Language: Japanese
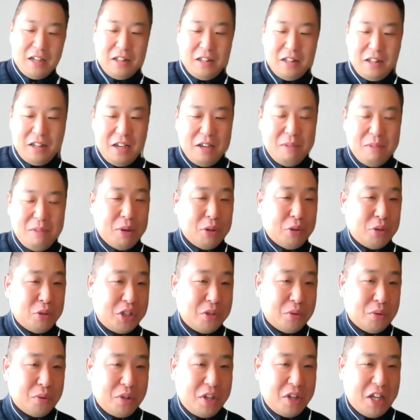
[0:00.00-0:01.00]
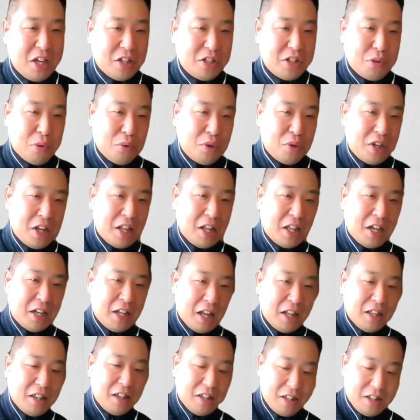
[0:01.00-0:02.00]
で、今の仕事 DX コーディネーターに
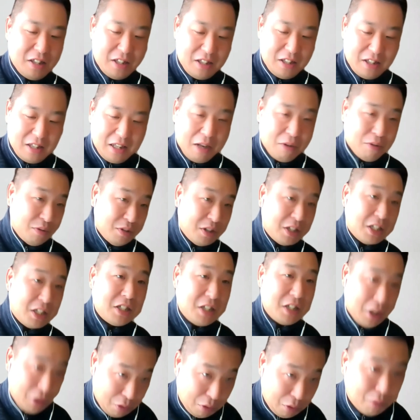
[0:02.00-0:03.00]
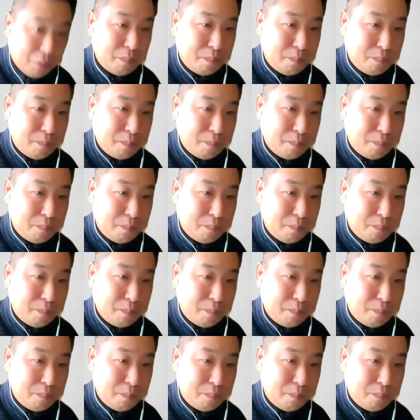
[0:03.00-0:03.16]
なってるんですけど、うん。